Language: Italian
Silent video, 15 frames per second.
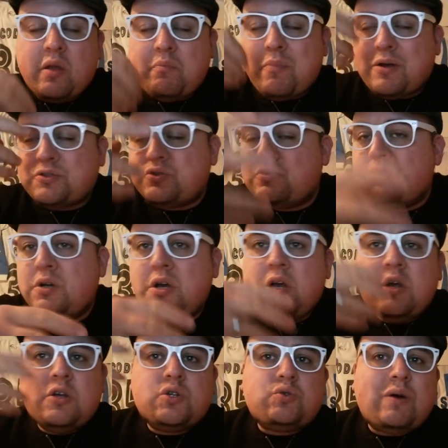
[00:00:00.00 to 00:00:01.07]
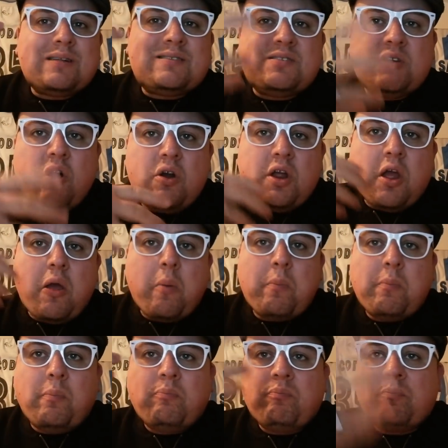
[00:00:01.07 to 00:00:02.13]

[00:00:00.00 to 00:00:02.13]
ma su, su azioni